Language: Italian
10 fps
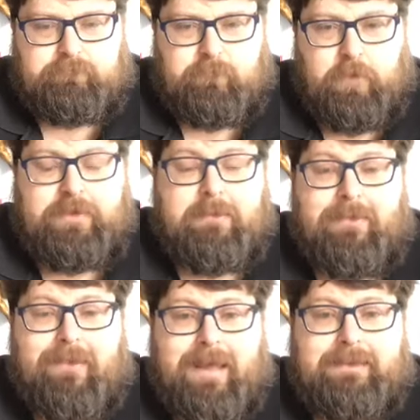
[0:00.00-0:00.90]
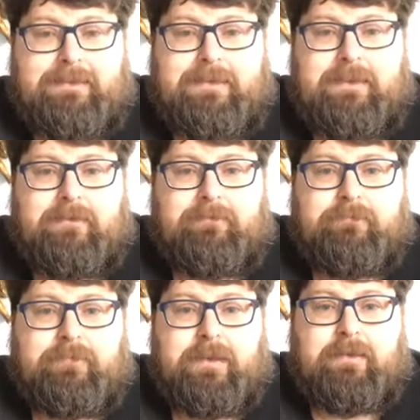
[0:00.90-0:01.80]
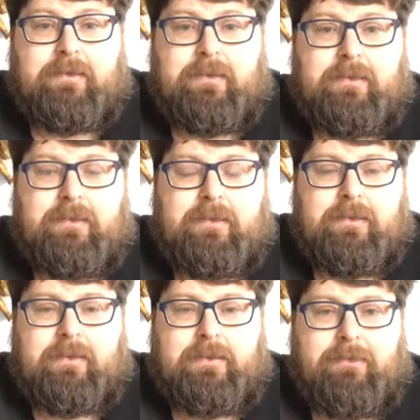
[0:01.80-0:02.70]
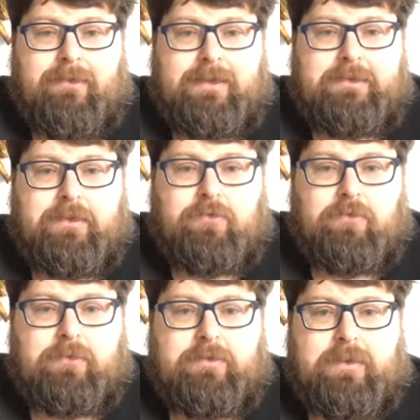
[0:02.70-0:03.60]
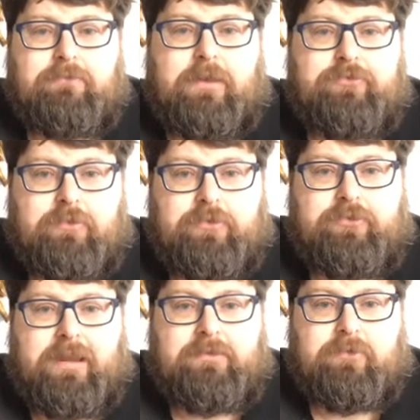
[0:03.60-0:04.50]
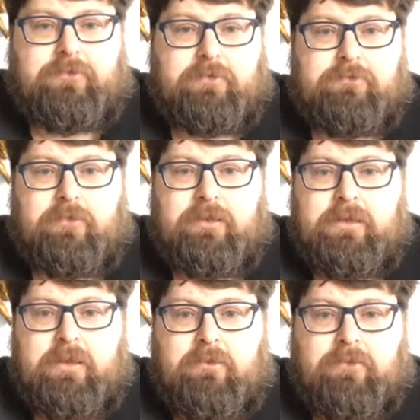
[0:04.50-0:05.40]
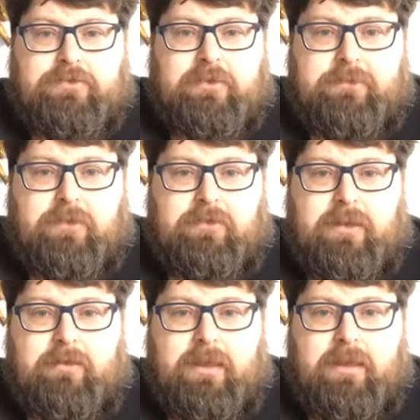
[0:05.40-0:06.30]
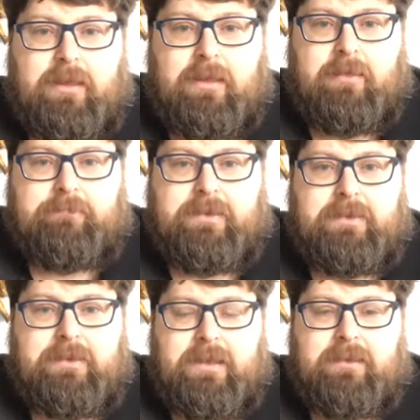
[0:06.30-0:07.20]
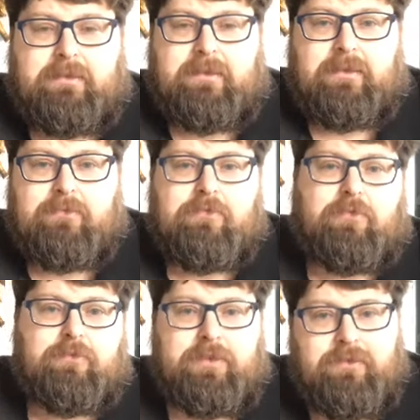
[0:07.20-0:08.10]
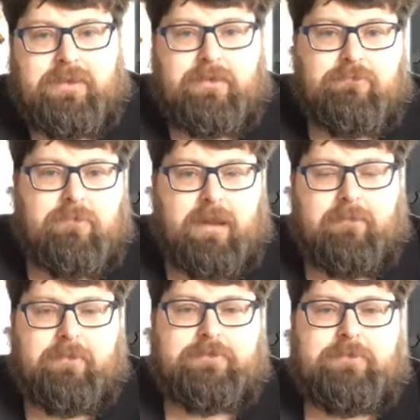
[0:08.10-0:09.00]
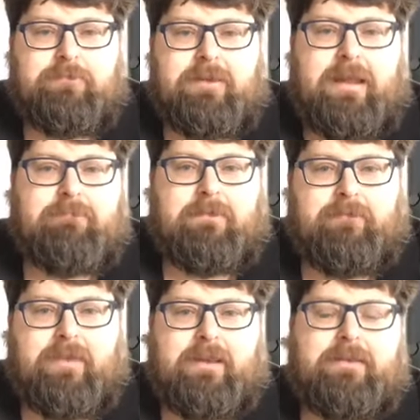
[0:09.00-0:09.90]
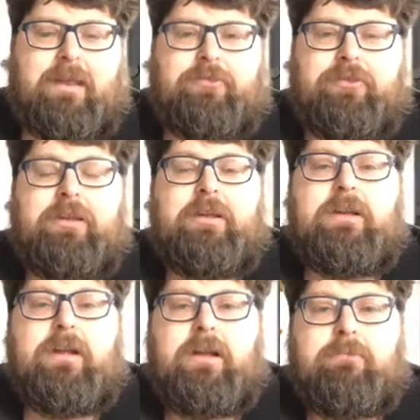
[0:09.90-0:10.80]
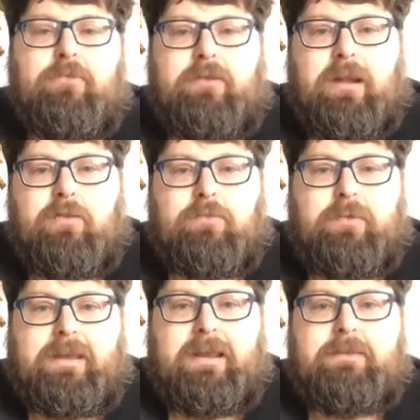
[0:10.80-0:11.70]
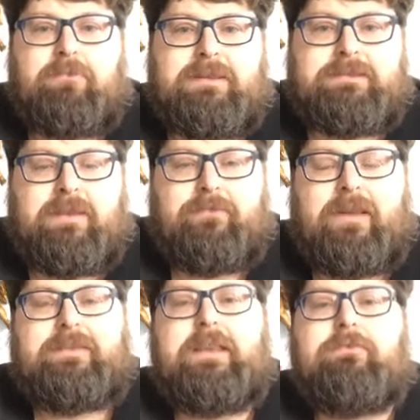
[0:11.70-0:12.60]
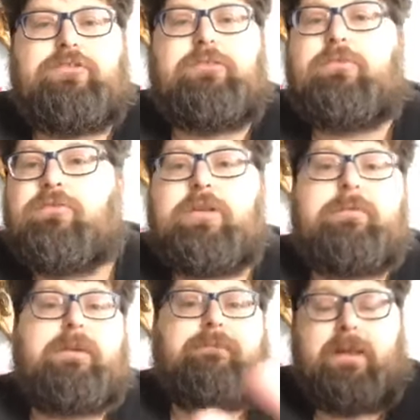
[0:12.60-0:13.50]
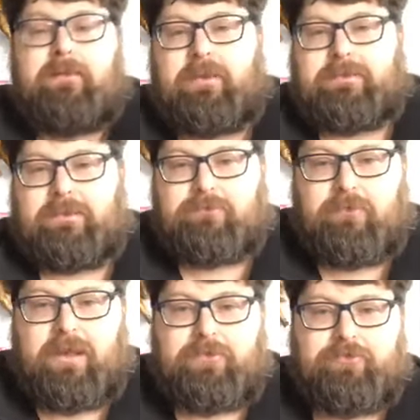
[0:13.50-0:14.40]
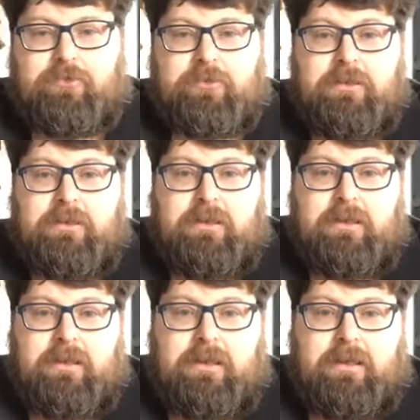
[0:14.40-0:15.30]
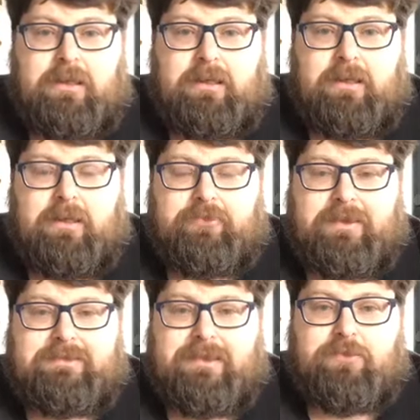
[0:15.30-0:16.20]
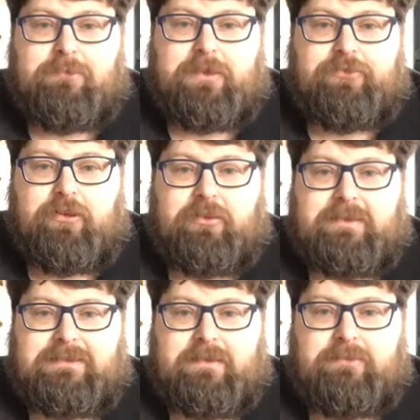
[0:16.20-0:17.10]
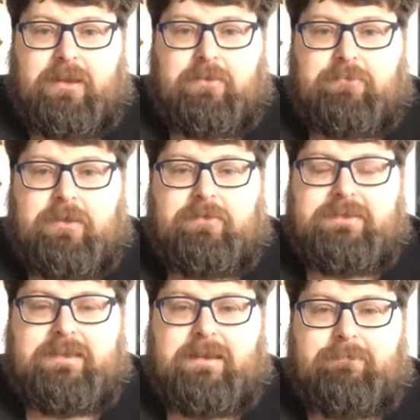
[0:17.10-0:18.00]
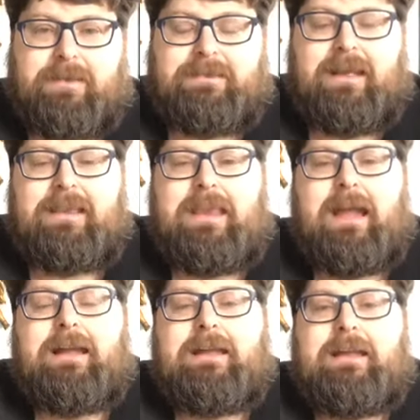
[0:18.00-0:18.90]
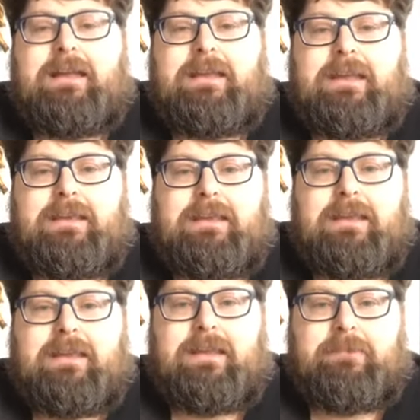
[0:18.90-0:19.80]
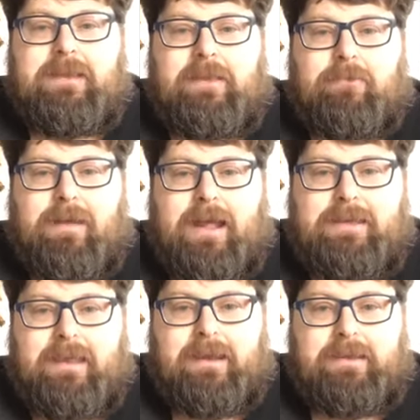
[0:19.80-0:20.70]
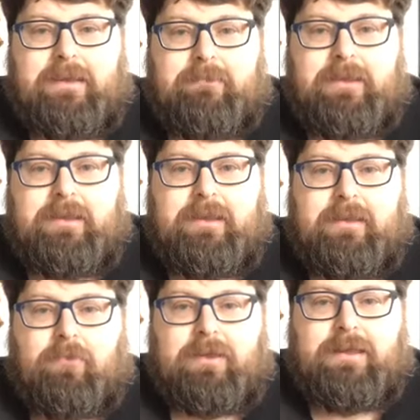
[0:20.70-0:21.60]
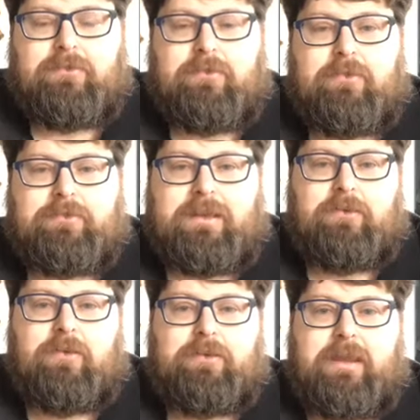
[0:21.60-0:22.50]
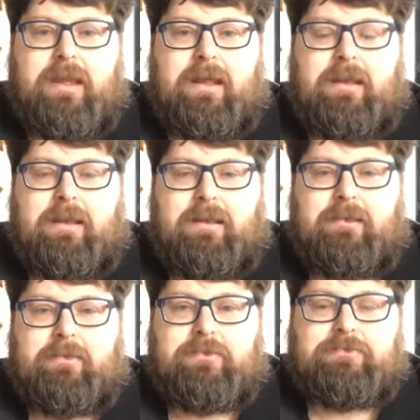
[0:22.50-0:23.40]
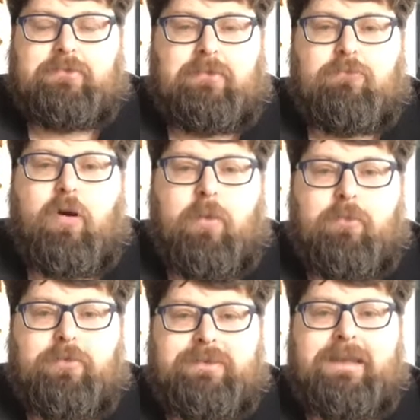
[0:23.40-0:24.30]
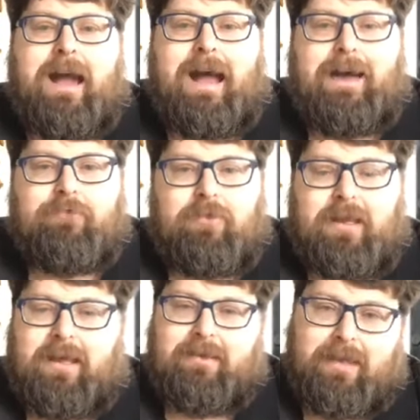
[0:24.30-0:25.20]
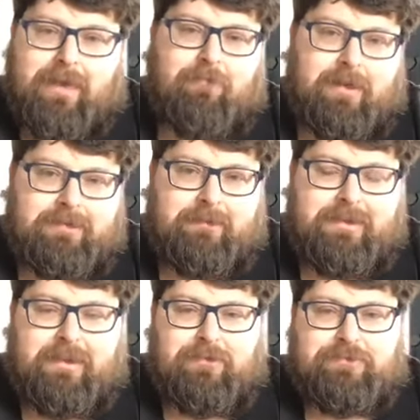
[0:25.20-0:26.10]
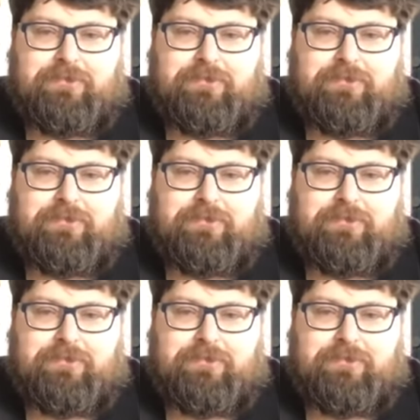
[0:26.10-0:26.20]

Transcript: andiamo avanti, eh, andiamo avanti con saluto Angelo Argento, lo saluto nostro amico del eh, PD che non condivide nulla del nostro programma ma viene a darci l'in bocca al lupo perché la democrazia è fatta di voci plurime, allora saluto Angelo. Eh, c'è Alessandro Margiotta, straordinario protagonista della battaglia in eh, Emilia Romagna, Rimini, Corrado Salonia, il nostro uomo di Avola, Avola sapete il nostro